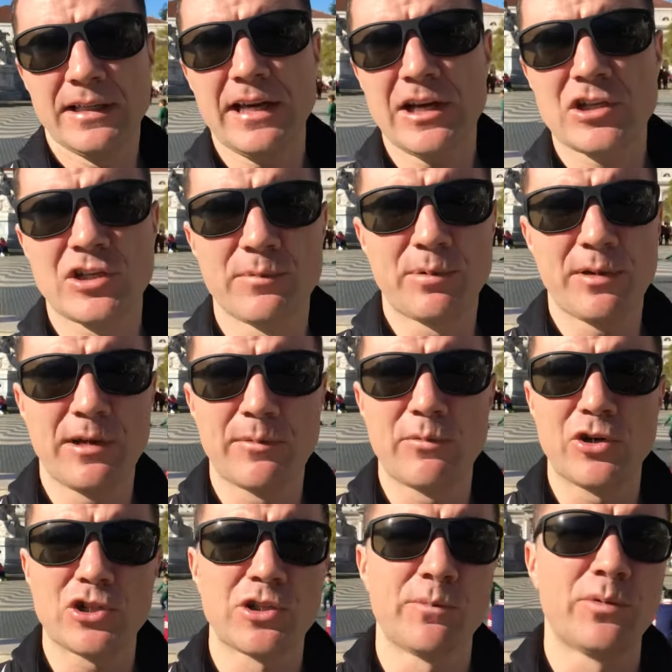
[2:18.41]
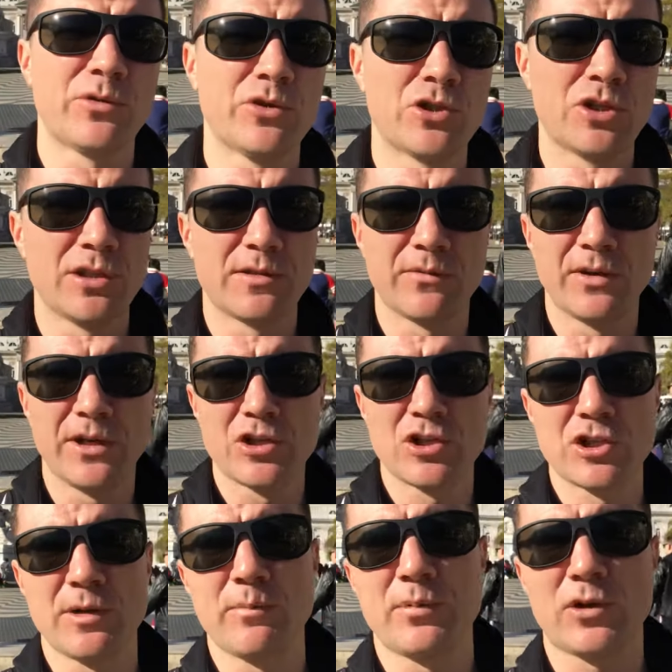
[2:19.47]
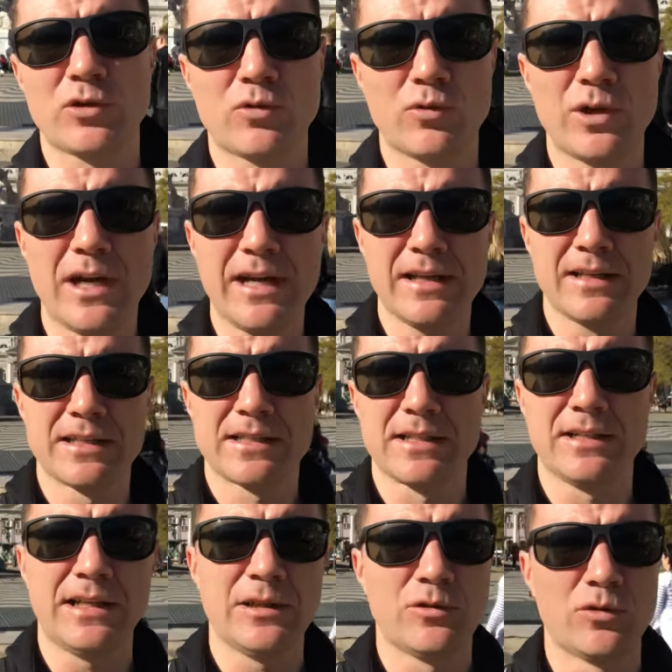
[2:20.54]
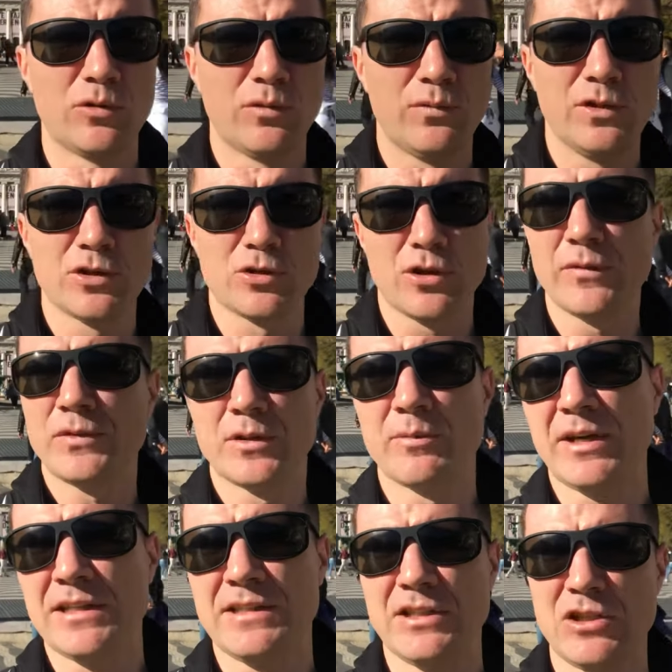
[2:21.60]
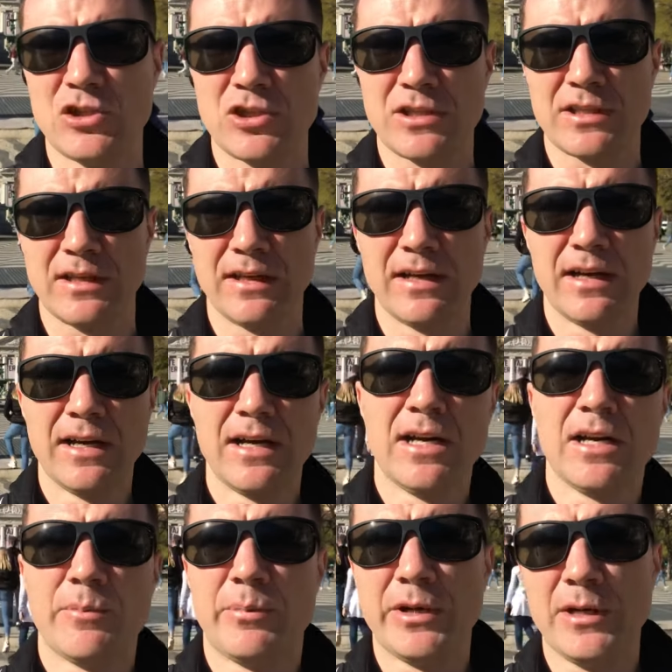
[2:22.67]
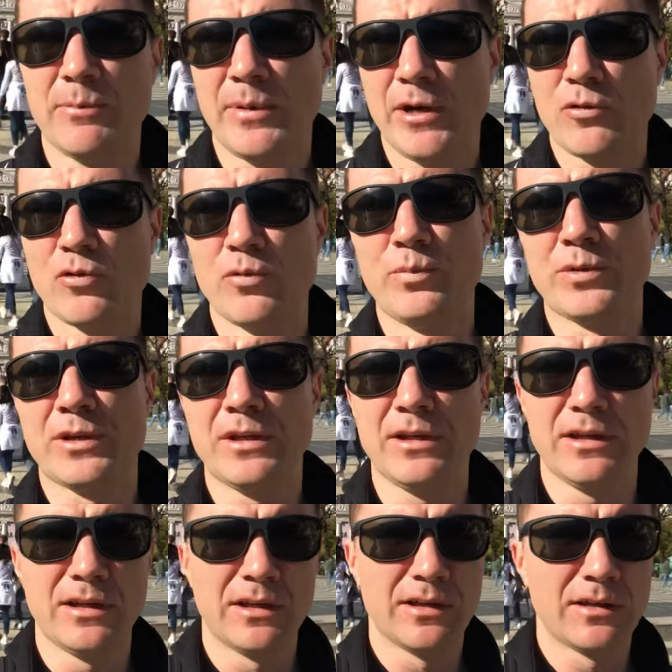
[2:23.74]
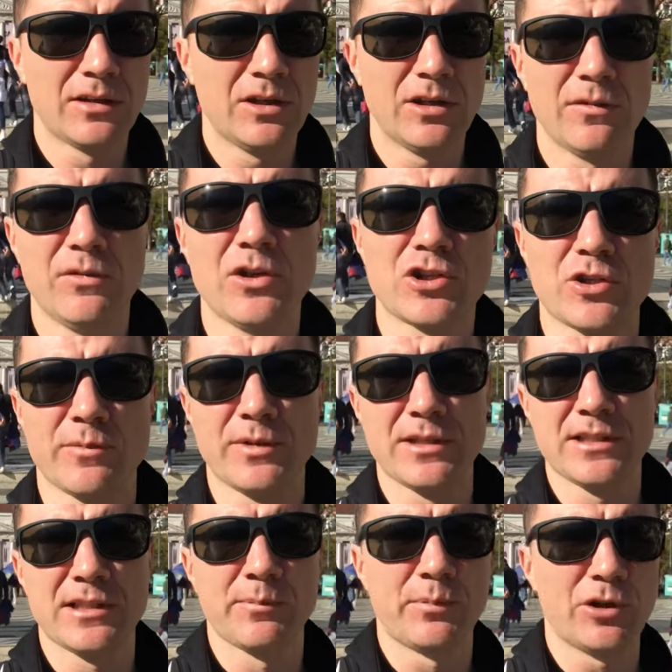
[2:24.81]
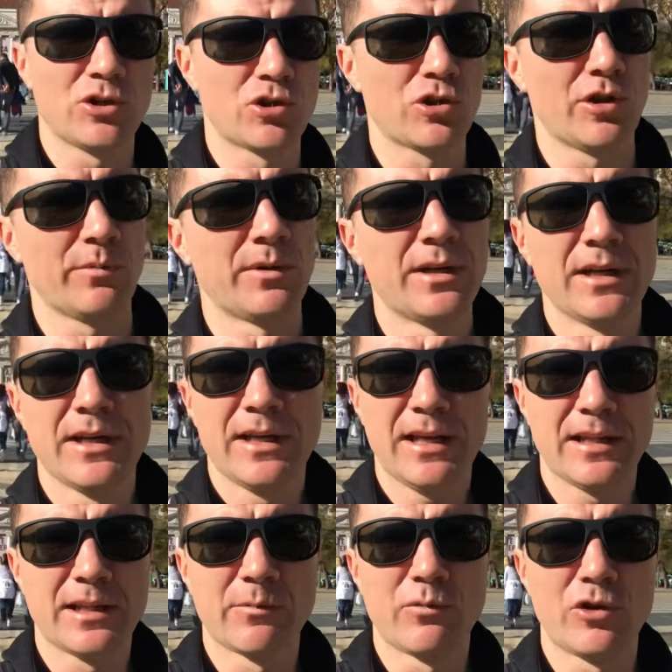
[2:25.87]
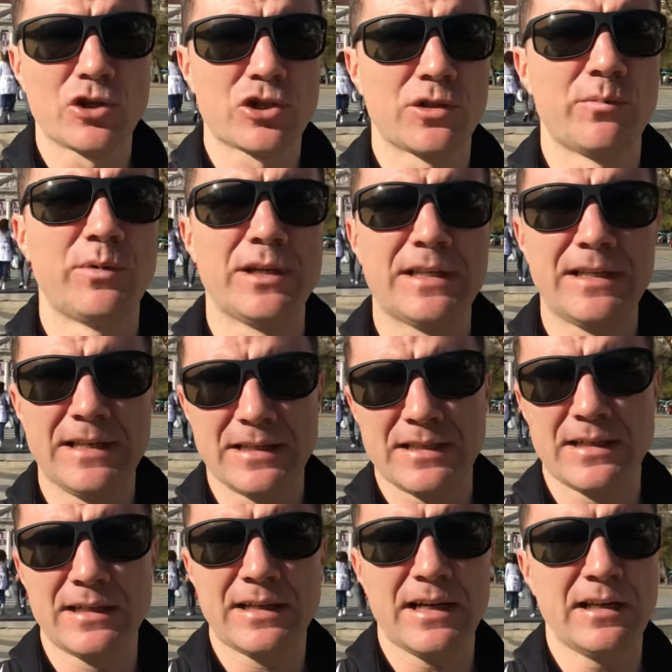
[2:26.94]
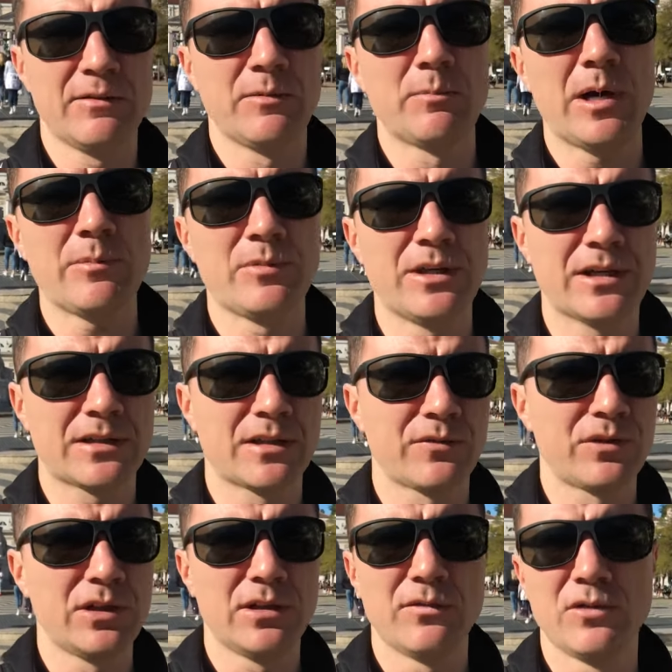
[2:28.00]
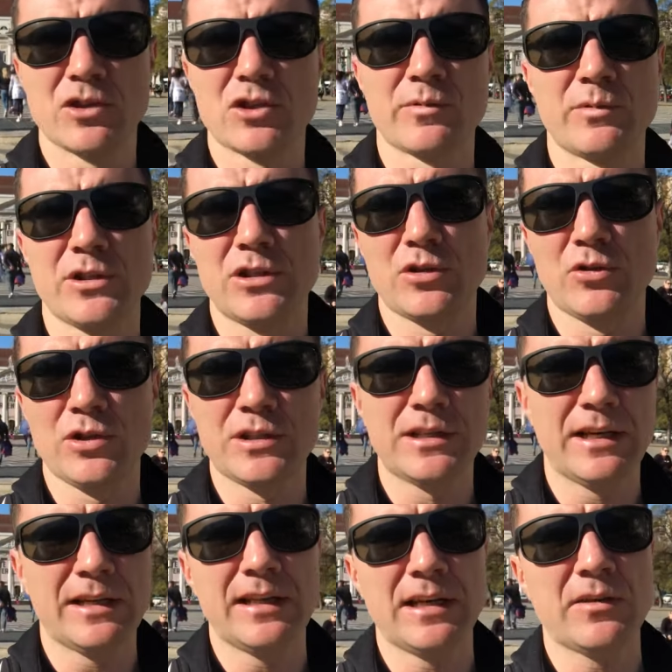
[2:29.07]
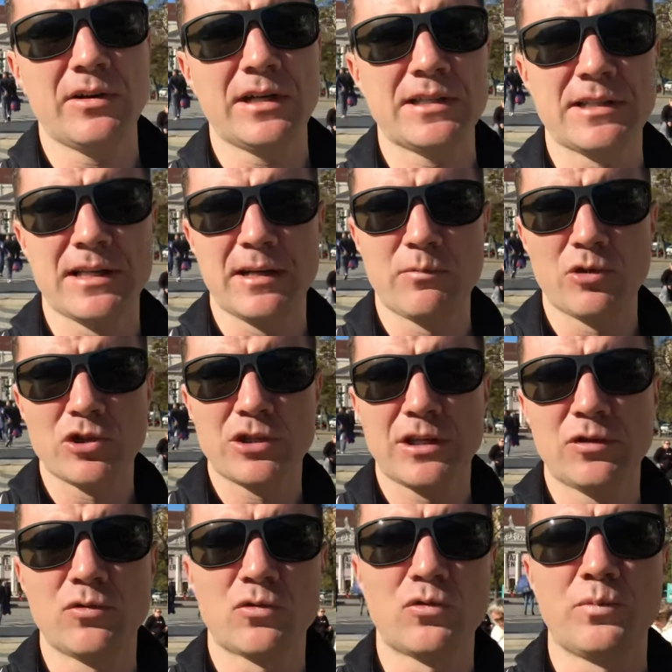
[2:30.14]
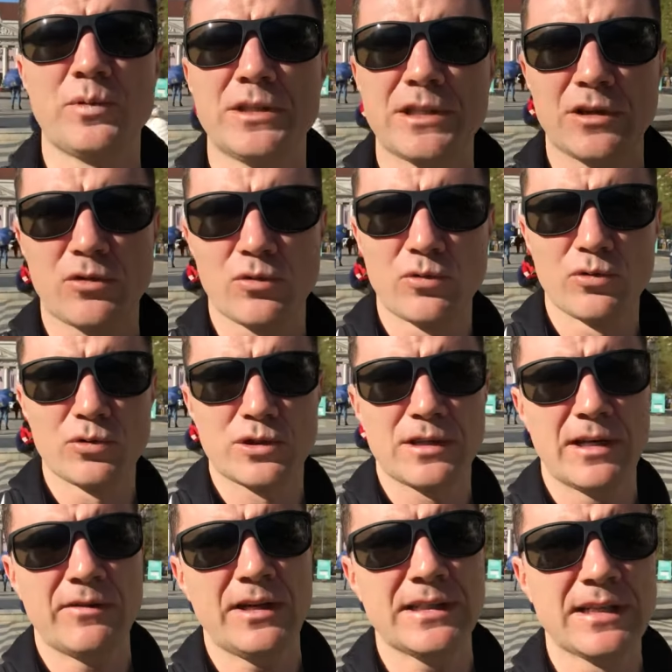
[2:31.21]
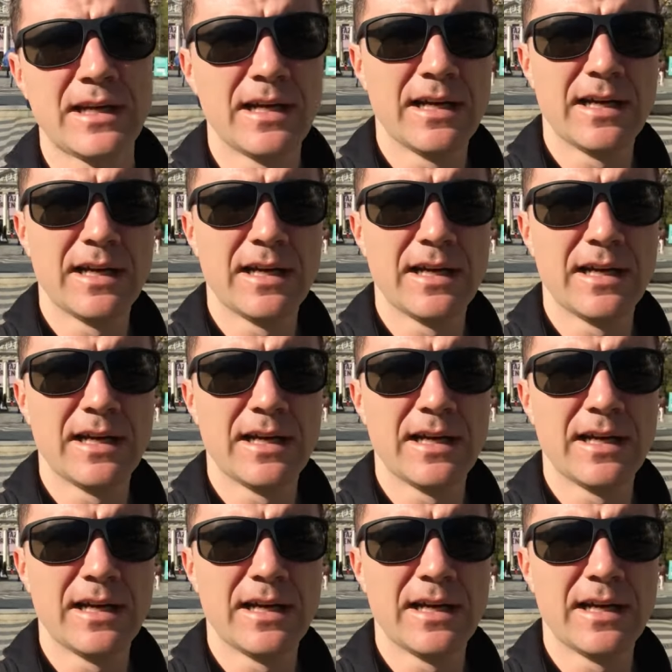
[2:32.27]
Также, например, можно получить в ВНЖ Португалии золотую визу автоматически при покупке недвижимости, причем это может быть несколько объектов недвижимости, то есть не одна квартира, может одну купить, а другую сдавать